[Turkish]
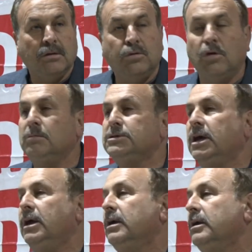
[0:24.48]

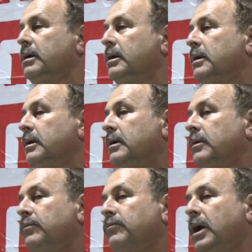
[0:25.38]
Köyümüze
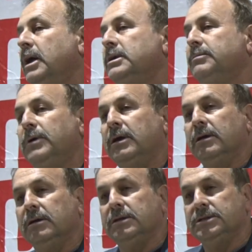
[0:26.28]
Fatih Bey
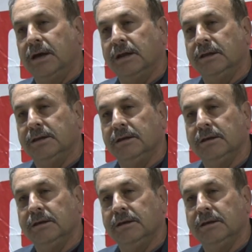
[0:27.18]
ziyaret etti.